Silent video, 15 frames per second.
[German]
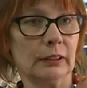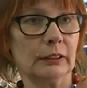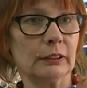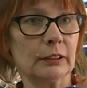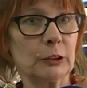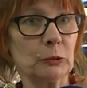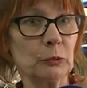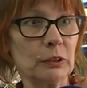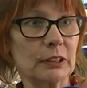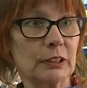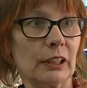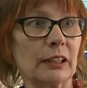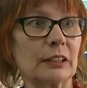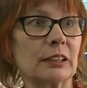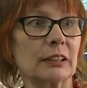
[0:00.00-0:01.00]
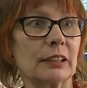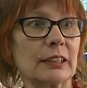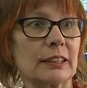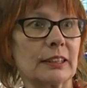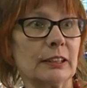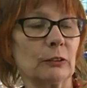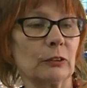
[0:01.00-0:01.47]
äh, zugesagt,
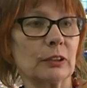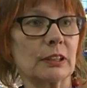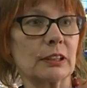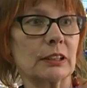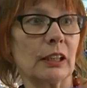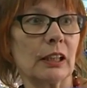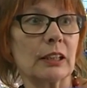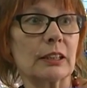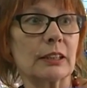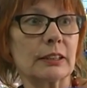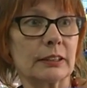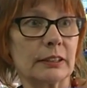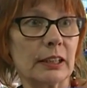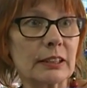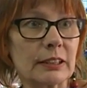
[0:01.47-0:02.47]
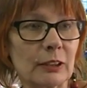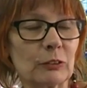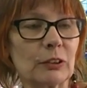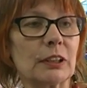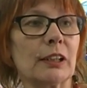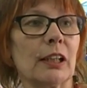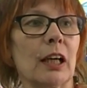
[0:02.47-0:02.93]
dass sie uns da sehr, sehr
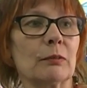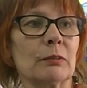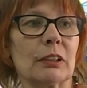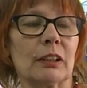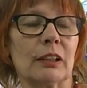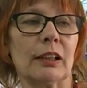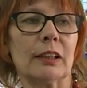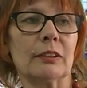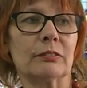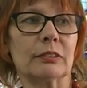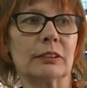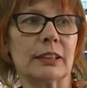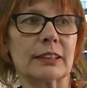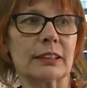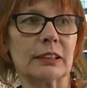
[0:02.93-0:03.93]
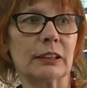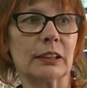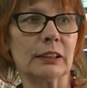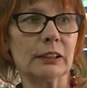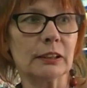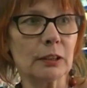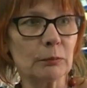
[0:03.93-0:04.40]
unter die Arme greifen, dass sie
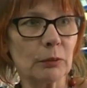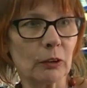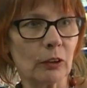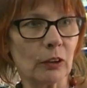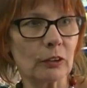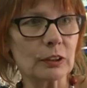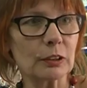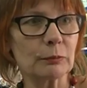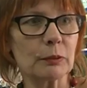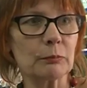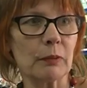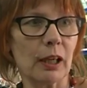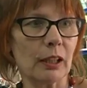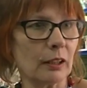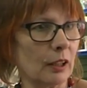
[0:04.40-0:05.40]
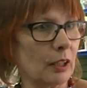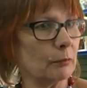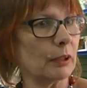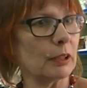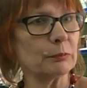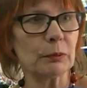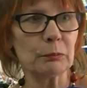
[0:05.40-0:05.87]
den Innenbau aus mit
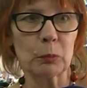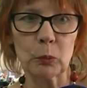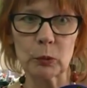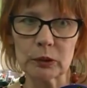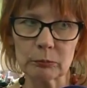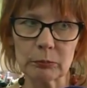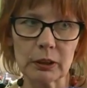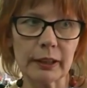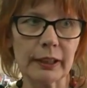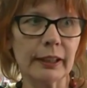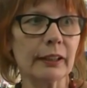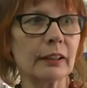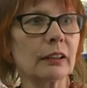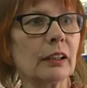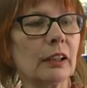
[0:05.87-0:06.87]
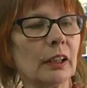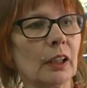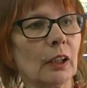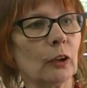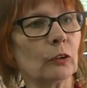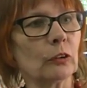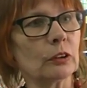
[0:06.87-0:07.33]
Malerarbeit, mit Bodenbelägen
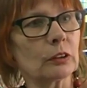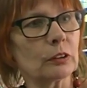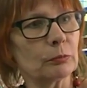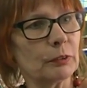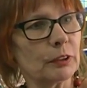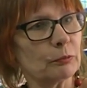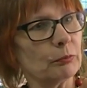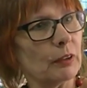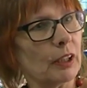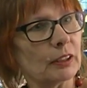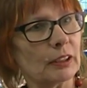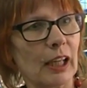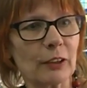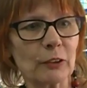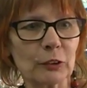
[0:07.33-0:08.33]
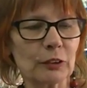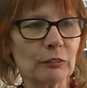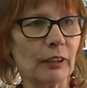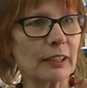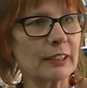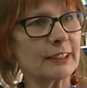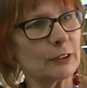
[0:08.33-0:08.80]
und mit mal da noch
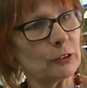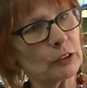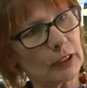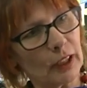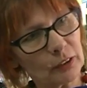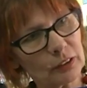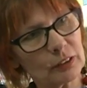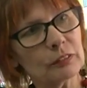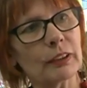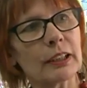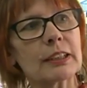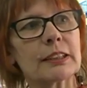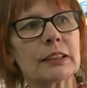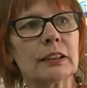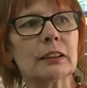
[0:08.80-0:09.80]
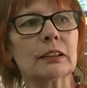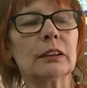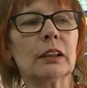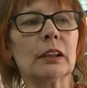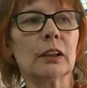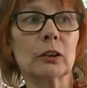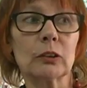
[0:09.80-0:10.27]
eine Wand ziehen und da noch eine Wand ziehen,
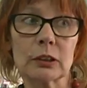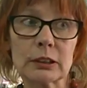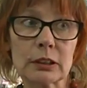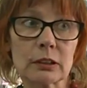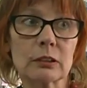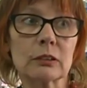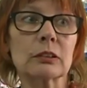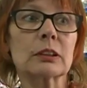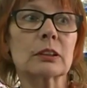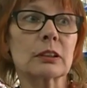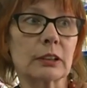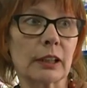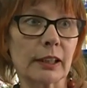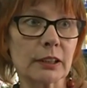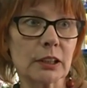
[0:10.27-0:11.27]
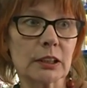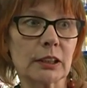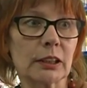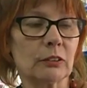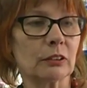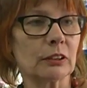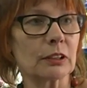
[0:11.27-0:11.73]
kostenlos zur Seite
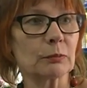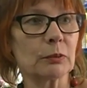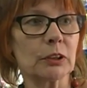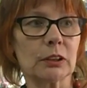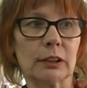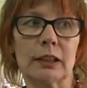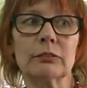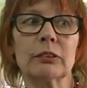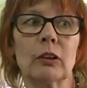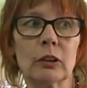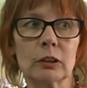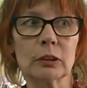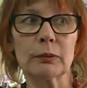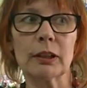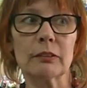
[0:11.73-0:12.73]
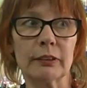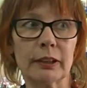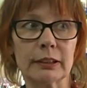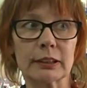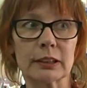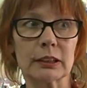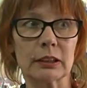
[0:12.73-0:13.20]
stehen. Und das möchte ich einfach auch noch mal
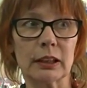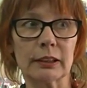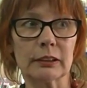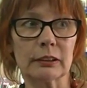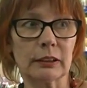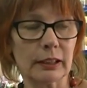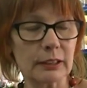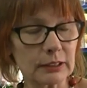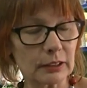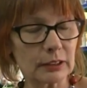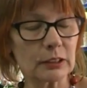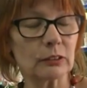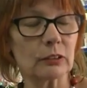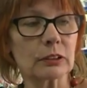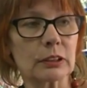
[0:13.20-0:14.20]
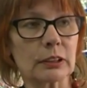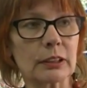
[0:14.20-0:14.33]
erwähnen. Das ist ein ganz, ganz großes